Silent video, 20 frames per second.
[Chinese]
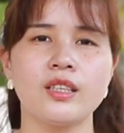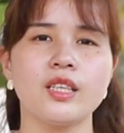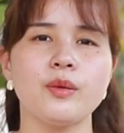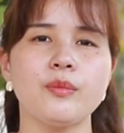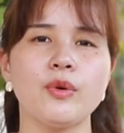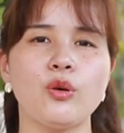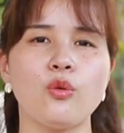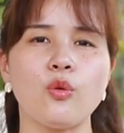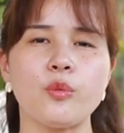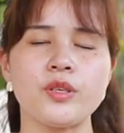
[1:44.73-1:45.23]

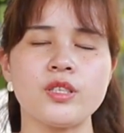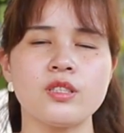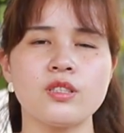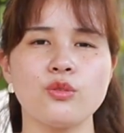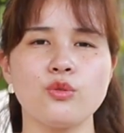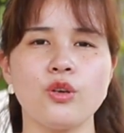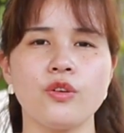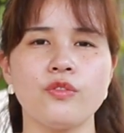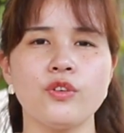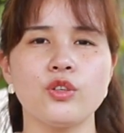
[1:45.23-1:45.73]
那么我们
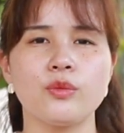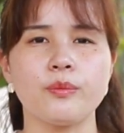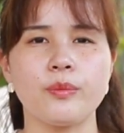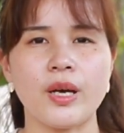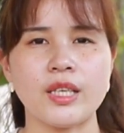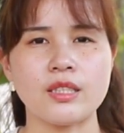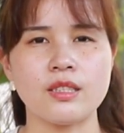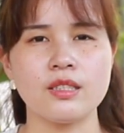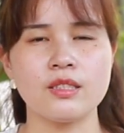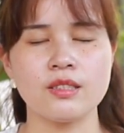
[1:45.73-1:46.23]
四月份
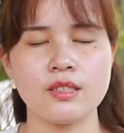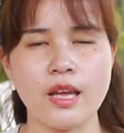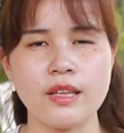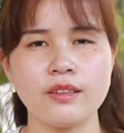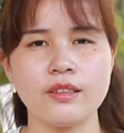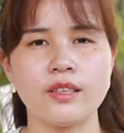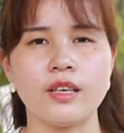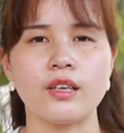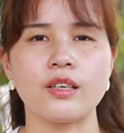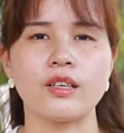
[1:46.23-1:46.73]
把这
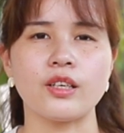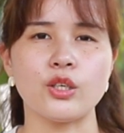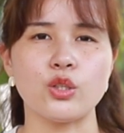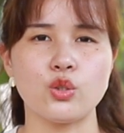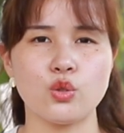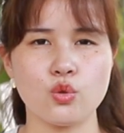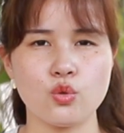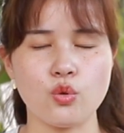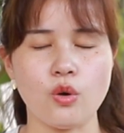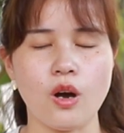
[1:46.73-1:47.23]
三点
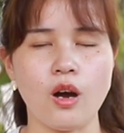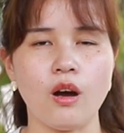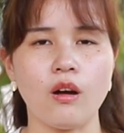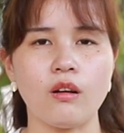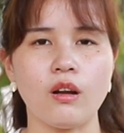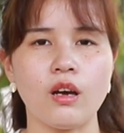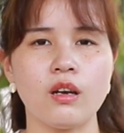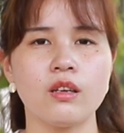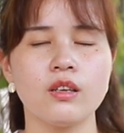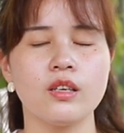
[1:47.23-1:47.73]
给做
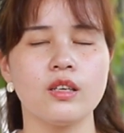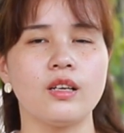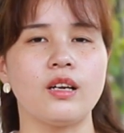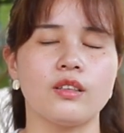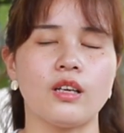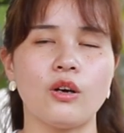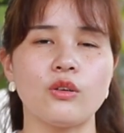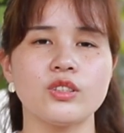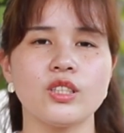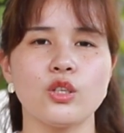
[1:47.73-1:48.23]
好了，
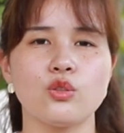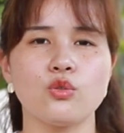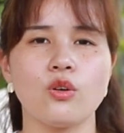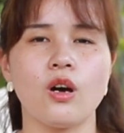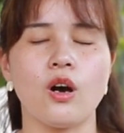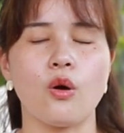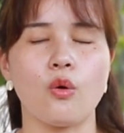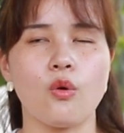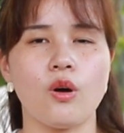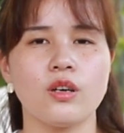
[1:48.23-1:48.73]
然后再
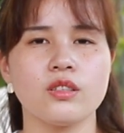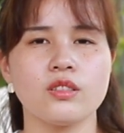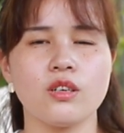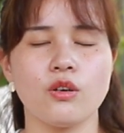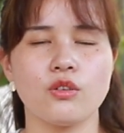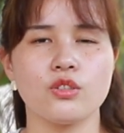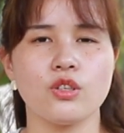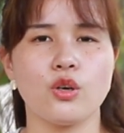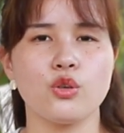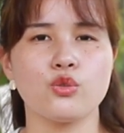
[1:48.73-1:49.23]
做好光
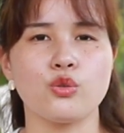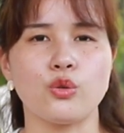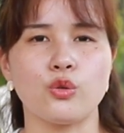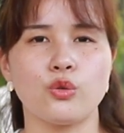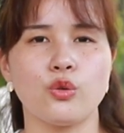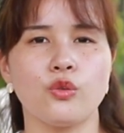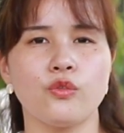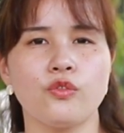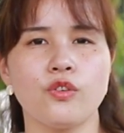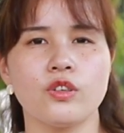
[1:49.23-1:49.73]
照、浇水、
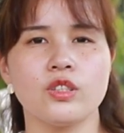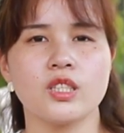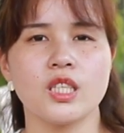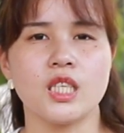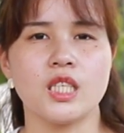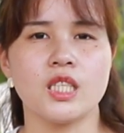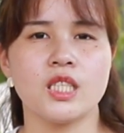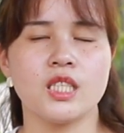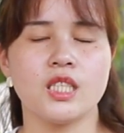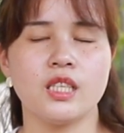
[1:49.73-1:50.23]
通风
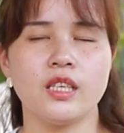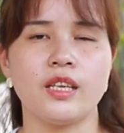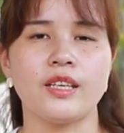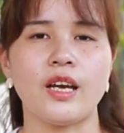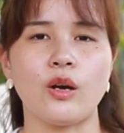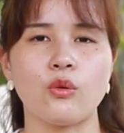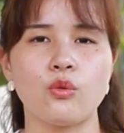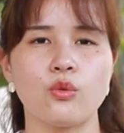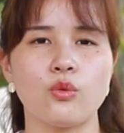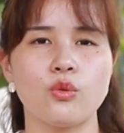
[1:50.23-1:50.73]
这一系列
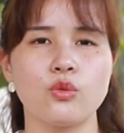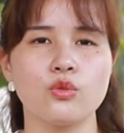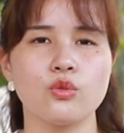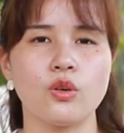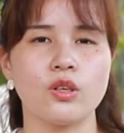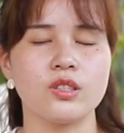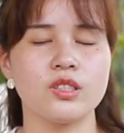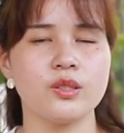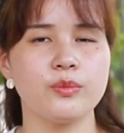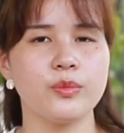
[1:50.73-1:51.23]
养护工
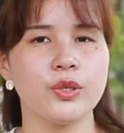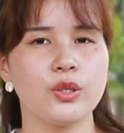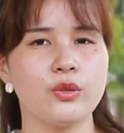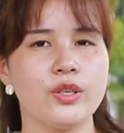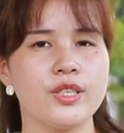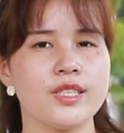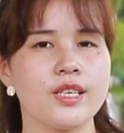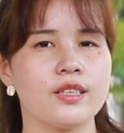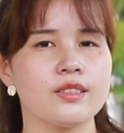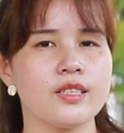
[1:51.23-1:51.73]
作，金边
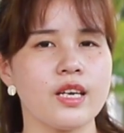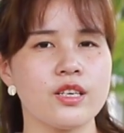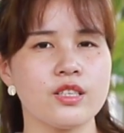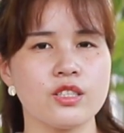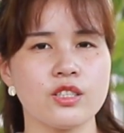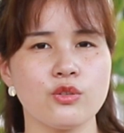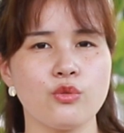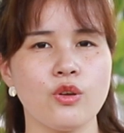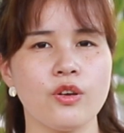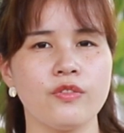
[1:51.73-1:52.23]
瑞香在
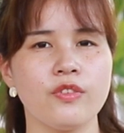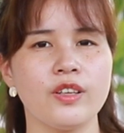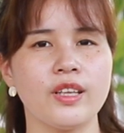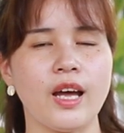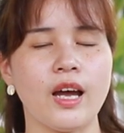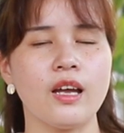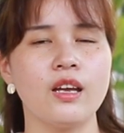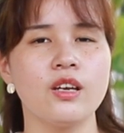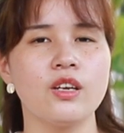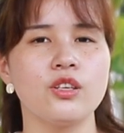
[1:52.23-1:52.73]
四月份
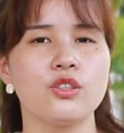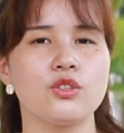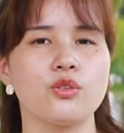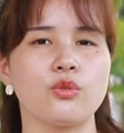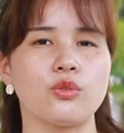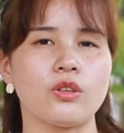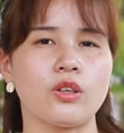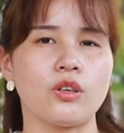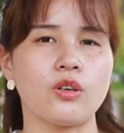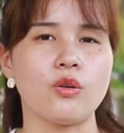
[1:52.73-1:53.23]
呢、啊、
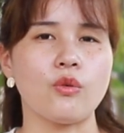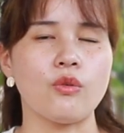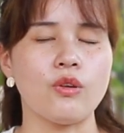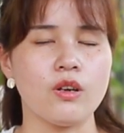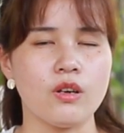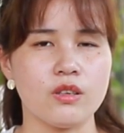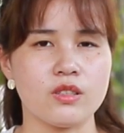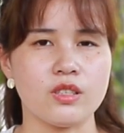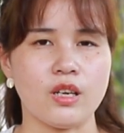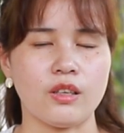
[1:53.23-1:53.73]
就能够
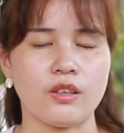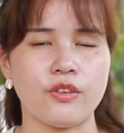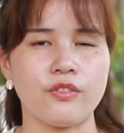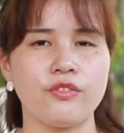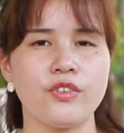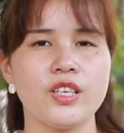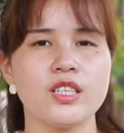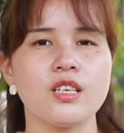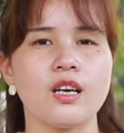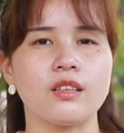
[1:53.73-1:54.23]
长得
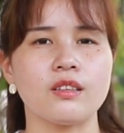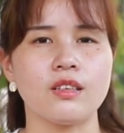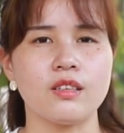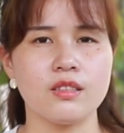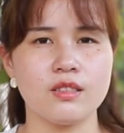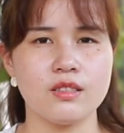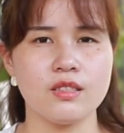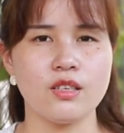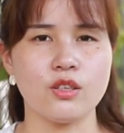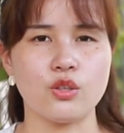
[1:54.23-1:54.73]
非常的
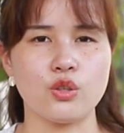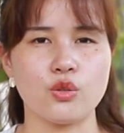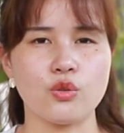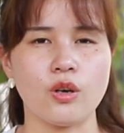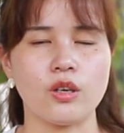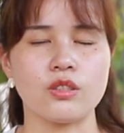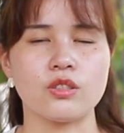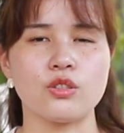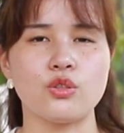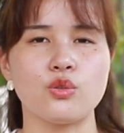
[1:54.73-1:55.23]
健
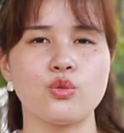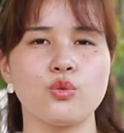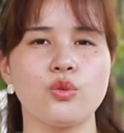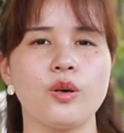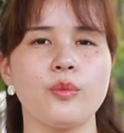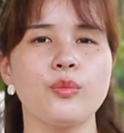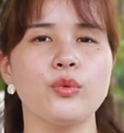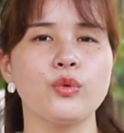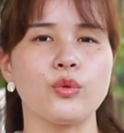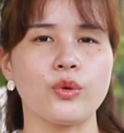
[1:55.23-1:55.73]
壮，植株
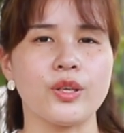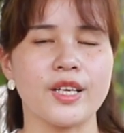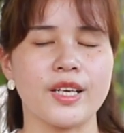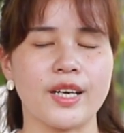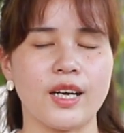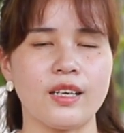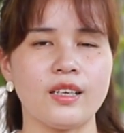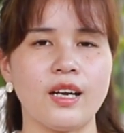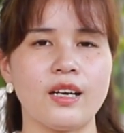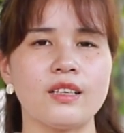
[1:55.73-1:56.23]
呢不容易
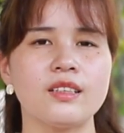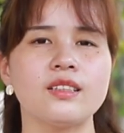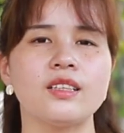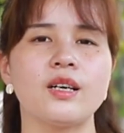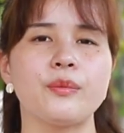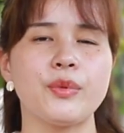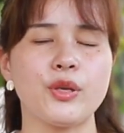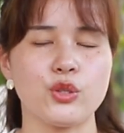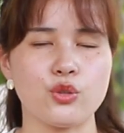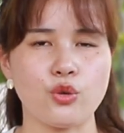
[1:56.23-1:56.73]
感染任
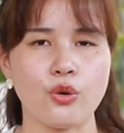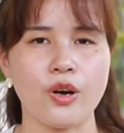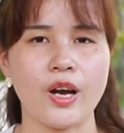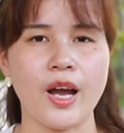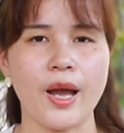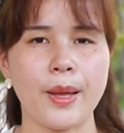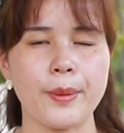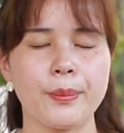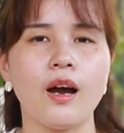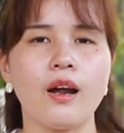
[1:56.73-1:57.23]
何变虫
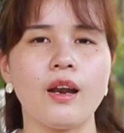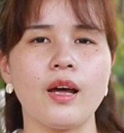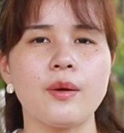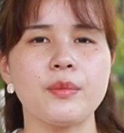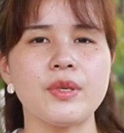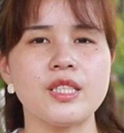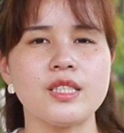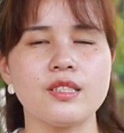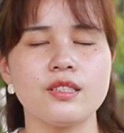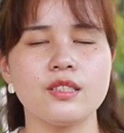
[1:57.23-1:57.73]
害。好
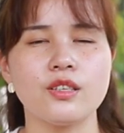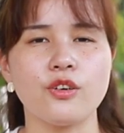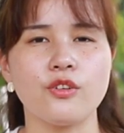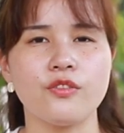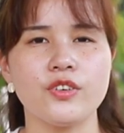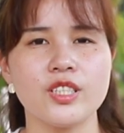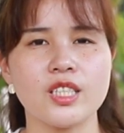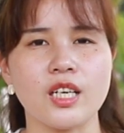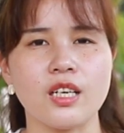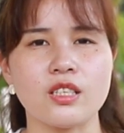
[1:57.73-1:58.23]
啦，本期
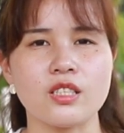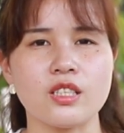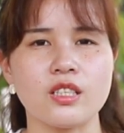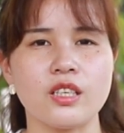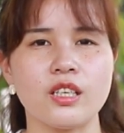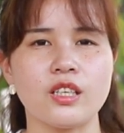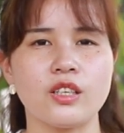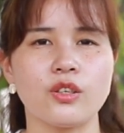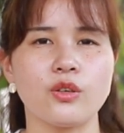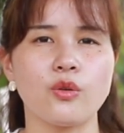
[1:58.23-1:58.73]
就分享到这
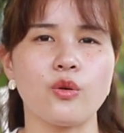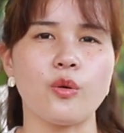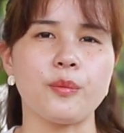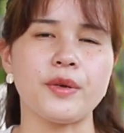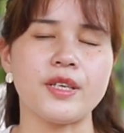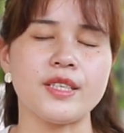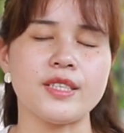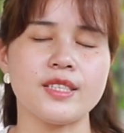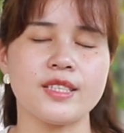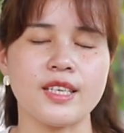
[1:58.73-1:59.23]
里，我
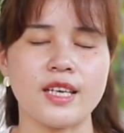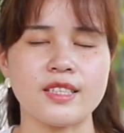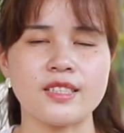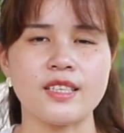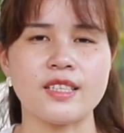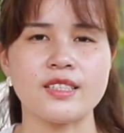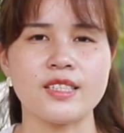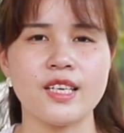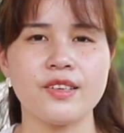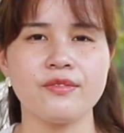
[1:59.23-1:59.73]
们下
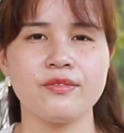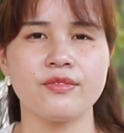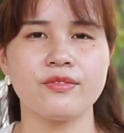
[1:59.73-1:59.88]
期见。